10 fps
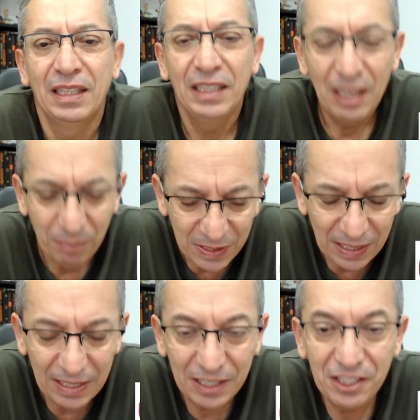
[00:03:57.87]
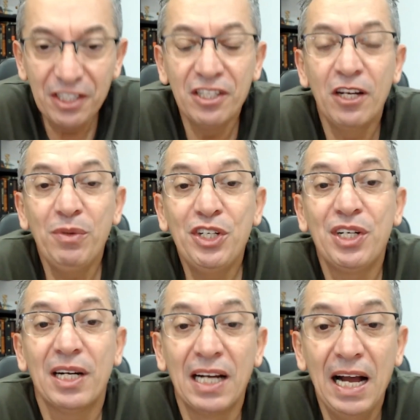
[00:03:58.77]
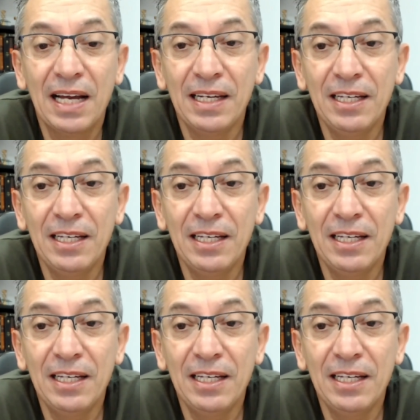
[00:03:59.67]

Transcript: E apesar da gente não enxergar ele